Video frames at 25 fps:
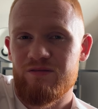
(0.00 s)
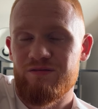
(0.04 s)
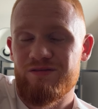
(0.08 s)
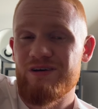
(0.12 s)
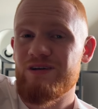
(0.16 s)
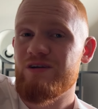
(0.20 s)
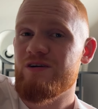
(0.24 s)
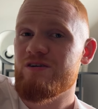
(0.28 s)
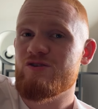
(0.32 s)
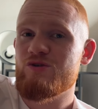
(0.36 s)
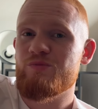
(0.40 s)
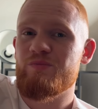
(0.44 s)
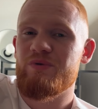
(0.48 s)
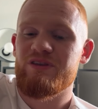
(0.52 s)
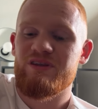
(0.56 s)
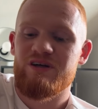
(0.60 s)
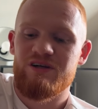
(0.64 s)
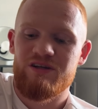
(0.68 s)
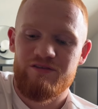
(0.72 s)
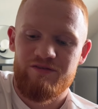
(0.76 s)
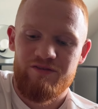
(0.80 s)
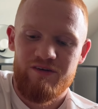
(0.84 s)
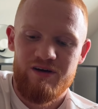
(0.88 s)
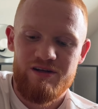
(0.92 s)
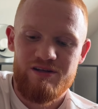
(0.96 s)
Wiele osób jednak
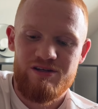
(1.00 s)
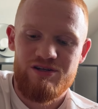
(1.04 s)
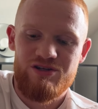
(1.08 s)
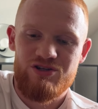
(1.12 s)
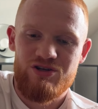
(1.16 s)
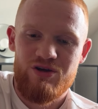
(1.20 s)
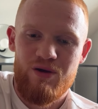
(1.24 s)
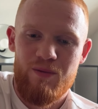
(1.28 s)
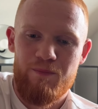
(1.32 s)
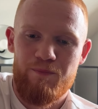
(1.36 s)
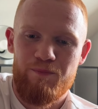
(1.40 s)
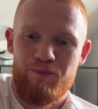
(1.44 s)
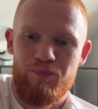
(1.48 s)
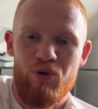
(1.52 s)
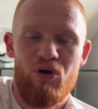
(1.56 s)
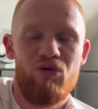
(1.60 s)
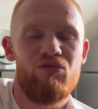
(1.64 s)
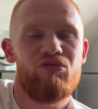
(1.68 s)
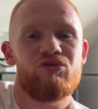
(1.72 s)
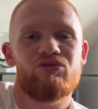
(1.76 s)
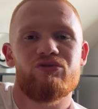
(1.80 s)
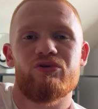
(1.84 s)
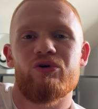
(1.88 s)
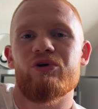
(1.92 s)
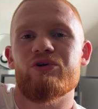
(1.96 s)
twierdzi, że
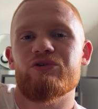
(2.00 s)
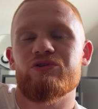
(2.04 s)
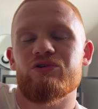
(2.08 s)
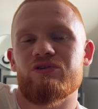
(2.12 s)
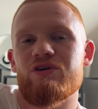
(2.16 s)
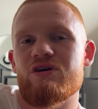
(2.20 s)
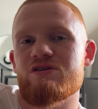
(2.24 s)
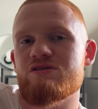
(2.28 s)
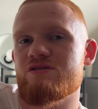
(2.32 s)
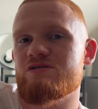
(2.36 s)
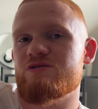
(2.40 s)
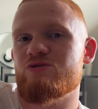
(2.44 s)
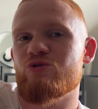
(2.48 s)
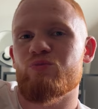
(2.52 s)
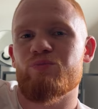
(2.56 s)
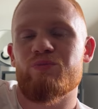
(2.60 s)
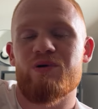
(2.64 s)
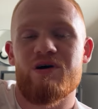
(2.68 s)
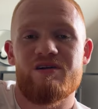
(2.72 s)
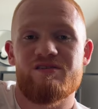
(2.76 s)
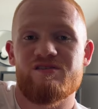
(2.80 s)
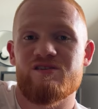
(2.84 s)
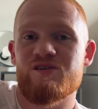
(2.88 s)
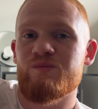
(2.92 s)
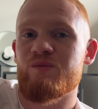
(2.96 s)
powrót Ortona został
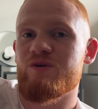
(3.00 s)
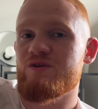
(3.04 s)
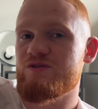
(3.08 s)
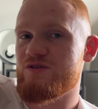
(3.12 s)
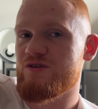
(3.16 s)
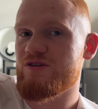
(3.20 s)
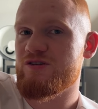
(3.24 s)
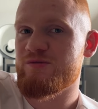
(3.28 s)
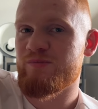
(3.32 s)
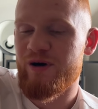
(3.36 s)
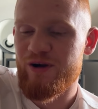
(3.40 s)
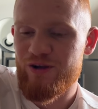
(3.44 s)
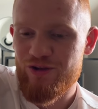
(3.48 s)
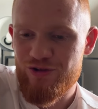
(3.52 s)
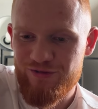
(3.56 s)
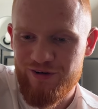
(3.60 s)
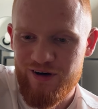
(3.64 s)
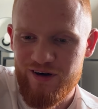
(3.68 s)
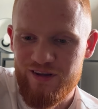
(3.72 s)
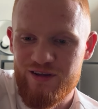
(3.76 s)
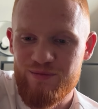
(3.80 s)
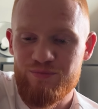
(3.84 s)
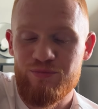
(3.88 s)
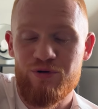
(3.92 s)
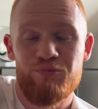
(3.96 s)
bardzo mocno
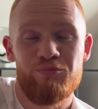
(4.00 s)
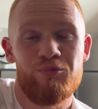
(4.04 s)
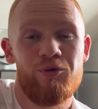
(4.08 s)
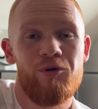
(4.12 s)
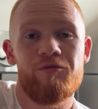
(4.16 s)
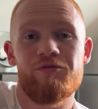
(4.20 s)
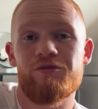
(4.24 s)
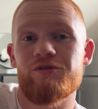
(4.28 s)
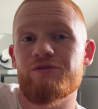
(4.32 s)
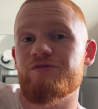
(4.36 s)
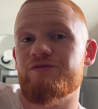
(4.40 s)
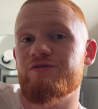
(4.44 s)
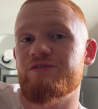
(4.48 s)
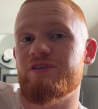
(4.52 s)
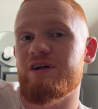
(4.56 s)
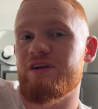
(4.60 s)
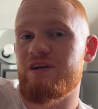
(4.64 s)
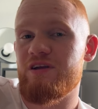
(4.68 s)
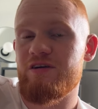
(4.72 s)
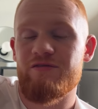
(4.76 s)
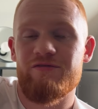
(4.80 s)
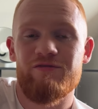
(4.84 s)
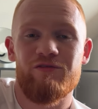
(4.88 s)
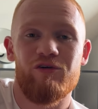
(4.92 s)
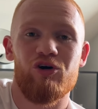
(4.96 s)
zmarnowany, bo powrót w
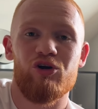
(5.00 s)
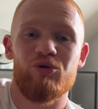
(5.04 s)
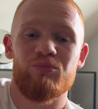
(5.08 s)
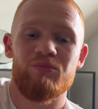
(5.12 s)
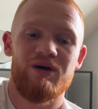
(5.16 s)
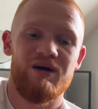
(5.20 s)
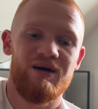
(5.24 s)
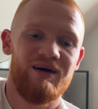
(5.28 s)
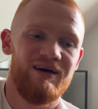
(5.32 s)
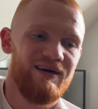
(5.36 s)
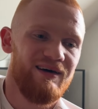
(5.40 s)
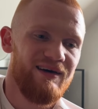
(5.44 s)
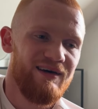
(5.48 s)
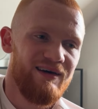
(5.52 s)
takiej formie,